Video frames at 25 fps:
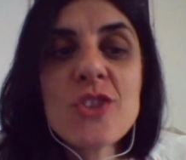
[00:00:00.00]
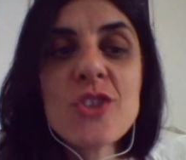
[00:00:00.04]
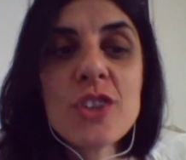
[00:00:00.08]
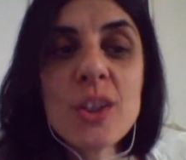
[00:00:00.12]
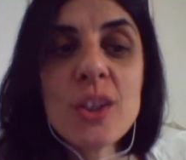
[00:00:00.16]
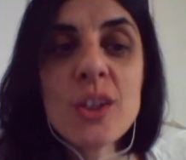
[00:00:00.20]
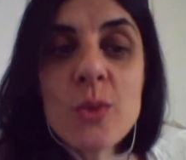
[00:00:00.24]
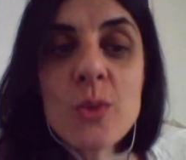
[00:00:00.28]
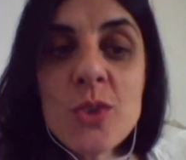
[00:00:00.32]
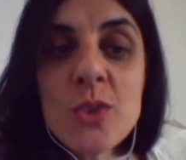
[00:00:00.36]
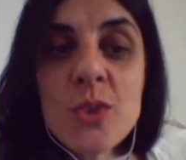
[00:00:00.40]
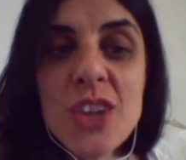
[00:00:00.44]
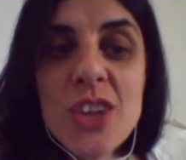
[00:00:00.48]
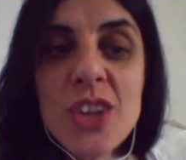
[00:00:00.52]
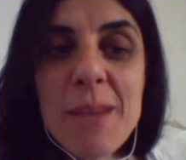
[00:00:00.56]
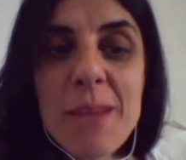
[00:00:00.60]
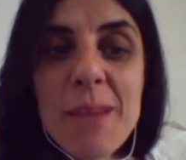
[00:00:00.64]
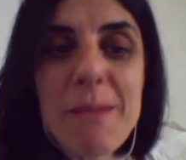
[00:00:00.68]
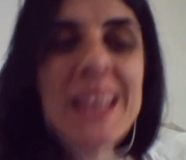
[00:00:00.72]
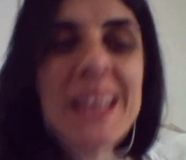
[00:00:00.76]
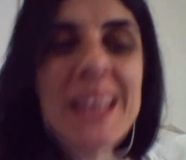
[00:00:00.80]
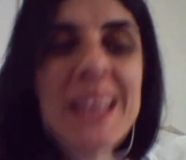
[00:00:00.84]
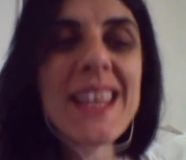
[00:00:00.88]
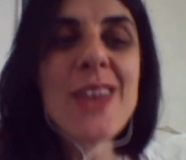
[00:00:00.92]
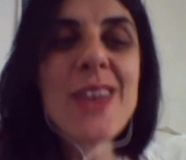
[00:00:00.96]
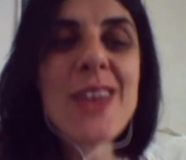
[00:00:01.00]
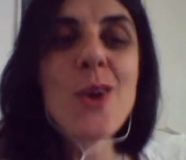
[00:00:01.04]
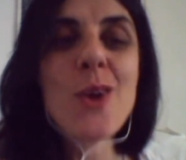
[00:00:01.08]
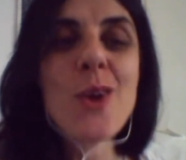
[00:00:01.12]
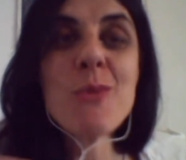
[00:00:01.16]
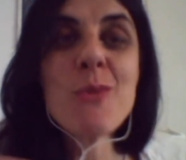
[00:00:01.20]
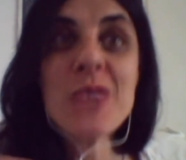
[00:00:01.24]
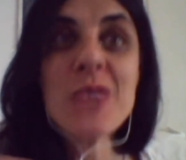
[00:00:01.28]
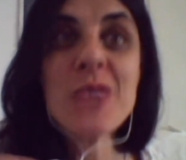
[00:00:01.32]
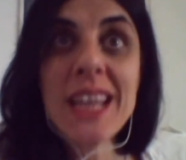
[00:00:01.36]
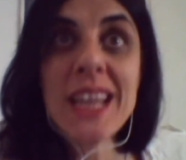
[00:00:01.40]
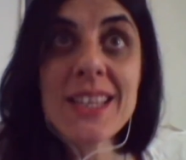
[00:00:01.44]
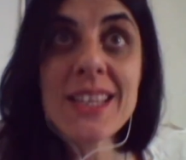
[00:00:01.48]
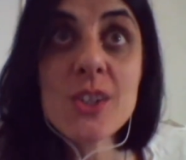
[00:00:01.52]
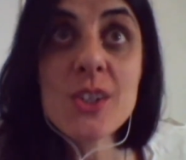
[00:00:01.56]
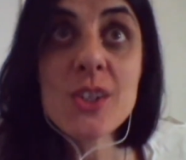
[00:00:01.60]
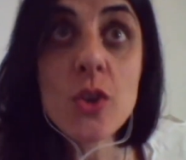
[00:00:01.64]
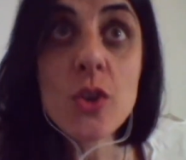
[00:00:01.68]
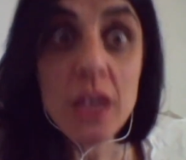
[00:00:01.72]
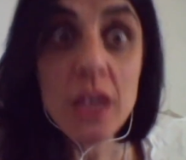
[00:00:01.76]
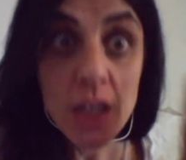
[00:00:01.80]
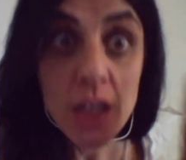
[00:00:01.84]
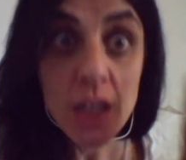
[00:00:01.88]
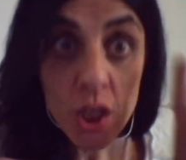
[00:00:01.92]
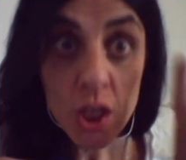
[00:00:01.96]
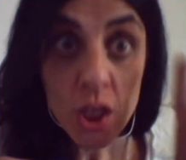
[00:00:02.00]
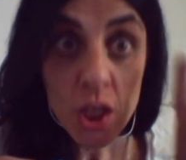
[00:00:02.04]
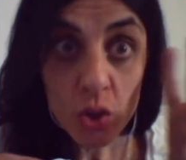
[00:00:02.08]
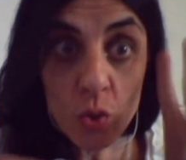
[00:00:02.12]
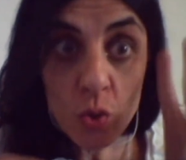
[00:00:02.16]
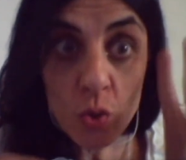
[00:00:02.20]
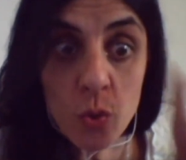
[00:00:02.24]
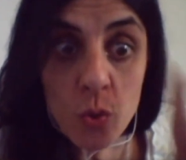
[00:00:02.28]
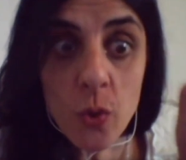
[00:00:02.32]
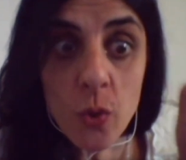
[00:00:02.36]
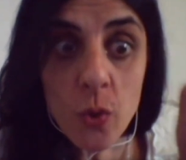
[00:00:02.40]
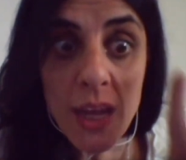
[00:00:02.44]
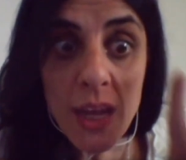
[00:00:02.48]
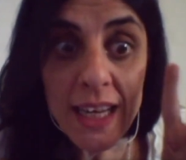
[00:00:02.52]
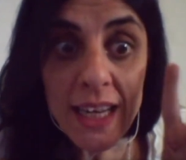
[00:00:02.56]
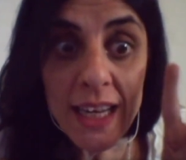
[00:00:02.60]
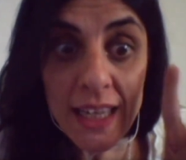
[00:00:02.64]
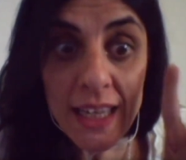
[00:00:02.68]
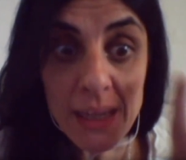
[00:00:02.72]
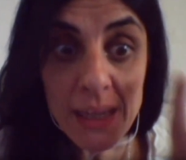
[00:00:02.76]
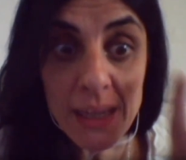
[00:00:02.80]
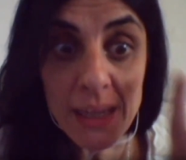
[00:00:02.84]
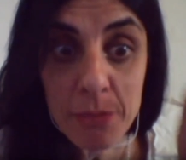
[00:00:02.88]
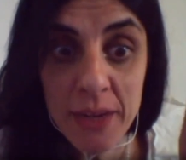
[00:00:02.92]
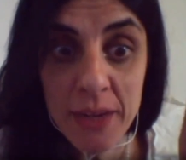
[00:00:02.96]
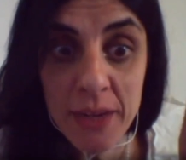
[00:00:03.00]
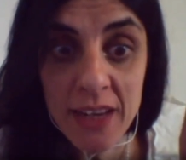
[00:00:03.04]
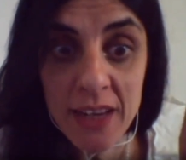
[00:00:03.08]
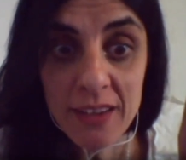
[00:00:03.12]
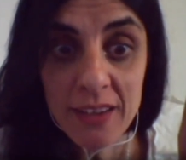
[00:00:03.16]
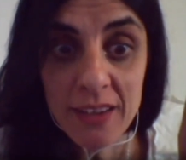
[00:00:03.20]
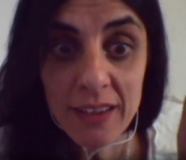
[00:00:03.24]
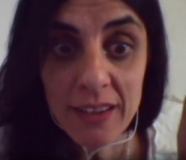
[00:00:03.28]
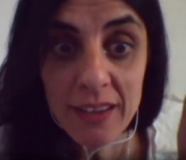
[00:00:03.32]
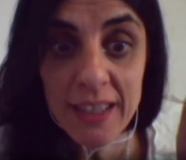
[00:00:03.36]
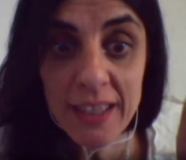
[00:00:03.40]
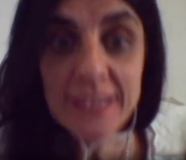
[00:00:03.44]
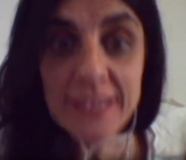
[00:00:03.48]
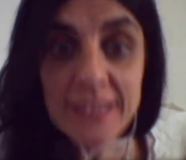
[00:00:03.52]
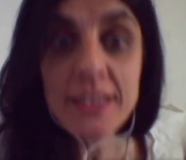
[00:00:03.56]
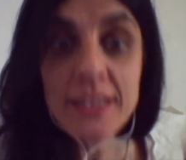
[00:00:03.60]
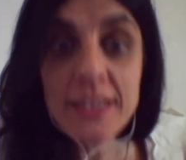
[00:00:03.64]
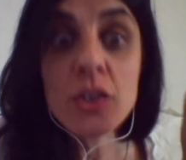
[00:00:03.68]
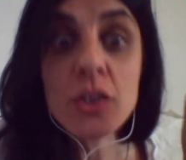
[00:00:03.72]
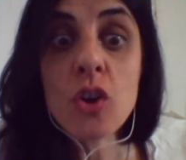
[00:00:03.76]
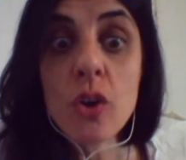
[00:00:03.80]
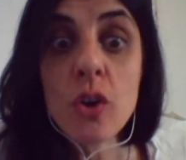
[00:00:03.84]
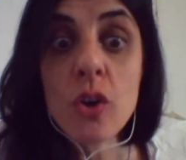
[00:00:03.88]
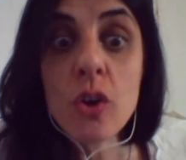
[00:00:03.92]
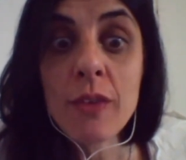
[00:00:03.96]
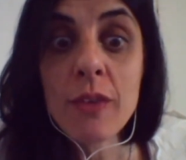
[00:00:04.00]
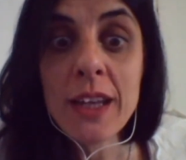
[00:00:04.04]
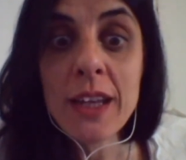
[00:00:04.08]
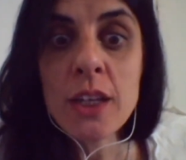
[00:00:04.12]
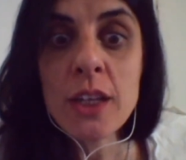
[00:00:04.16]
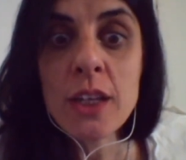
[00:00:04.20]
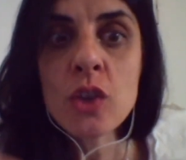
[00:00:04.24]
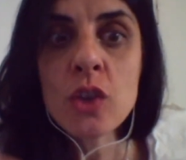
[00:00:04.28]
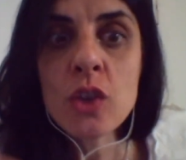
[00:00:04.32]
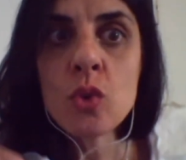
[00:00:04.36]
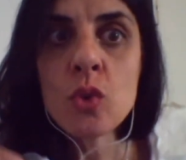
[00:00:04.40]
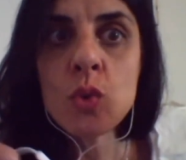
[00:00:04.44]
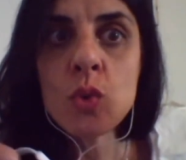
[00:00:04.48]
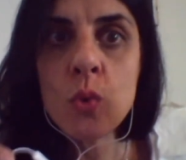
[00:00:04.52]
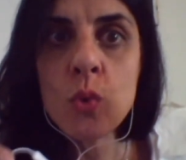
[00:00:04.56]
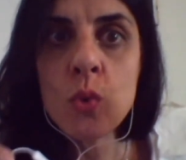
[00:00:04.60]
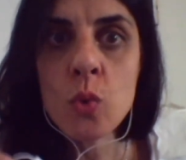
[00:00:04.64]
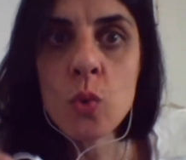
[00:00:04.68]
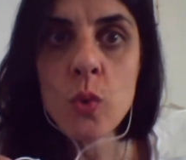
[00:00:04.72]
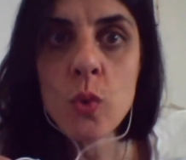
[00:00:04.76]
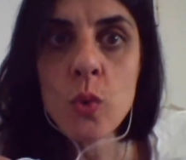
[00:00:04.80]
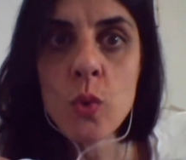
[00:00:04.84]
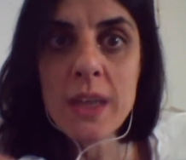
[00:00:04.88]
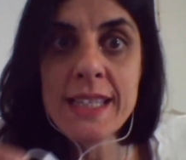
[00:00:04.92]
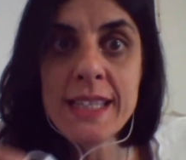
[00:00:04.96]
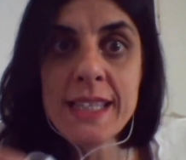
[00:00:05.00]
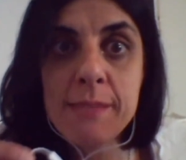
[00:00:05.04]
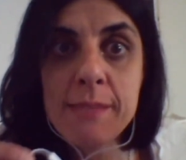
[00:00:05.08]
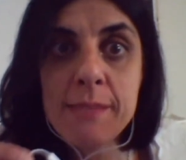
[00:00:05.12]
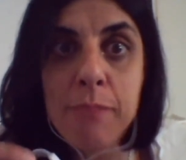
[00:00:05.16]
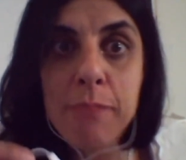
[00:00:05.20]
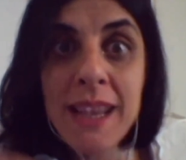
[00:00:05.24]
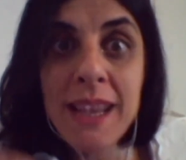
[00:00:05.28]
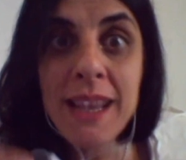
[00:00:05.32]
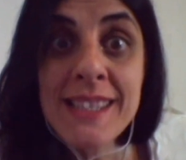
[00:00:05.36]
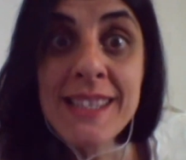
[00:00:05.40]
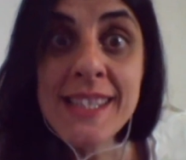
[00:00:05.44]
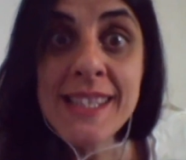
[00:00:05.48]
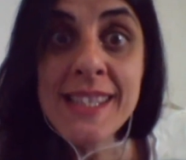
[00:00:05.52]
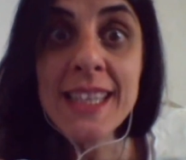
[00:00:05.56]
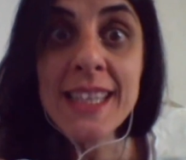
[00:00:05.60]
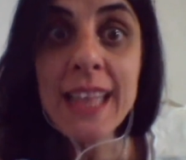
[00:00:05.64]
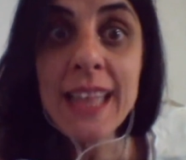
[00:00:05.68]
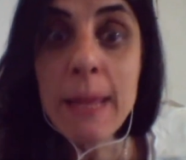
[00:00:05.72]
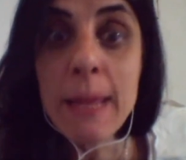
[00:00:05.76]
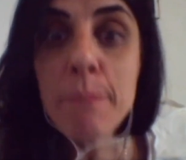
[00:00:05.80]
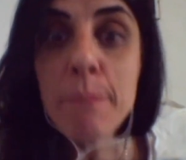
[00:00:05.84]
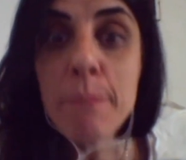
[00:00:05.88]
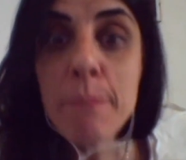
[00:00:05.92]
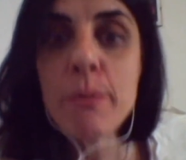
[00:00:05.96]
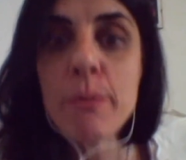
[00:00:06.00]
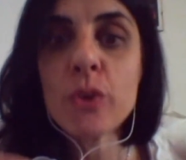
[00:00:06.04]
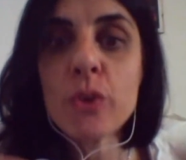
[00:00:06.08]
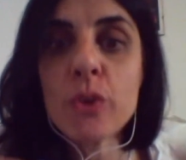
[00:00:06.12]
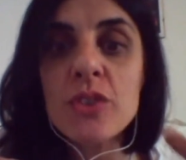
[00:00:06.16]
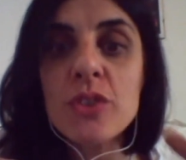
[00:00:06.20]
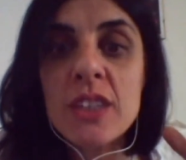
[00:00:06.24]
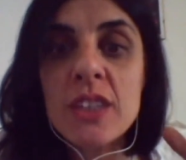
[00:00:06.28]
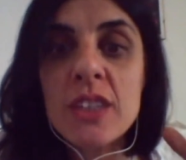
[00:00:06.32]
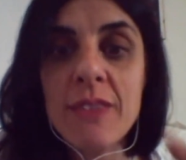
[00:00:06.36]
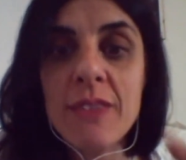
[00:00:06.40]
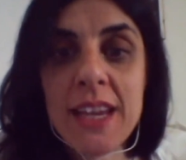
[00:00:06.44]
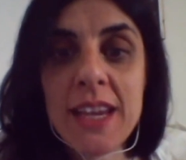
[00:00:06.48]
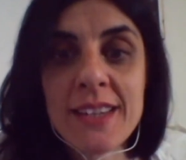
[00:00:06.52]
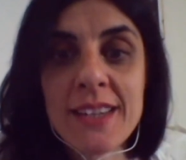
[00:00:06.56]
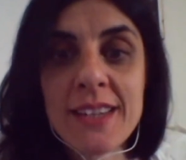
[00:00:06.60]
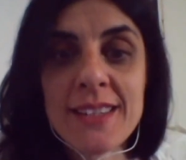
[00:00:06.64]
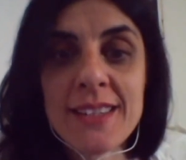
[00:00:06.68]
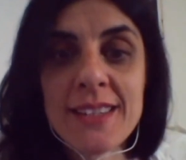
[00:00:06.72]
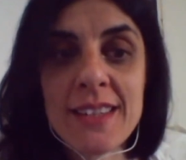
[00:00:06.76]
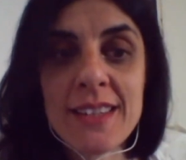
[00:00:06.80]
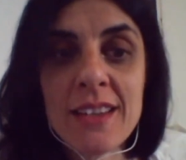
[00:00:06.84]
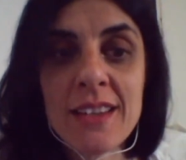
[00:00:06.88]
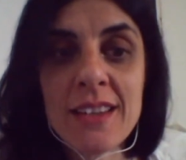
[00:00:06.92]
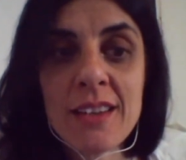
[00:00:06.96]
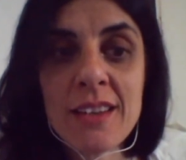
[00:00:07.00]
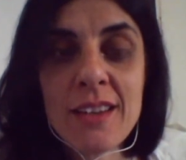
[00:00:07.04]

luce mette in comunicazione due libri che si trovano in due spazi-tempo diversi,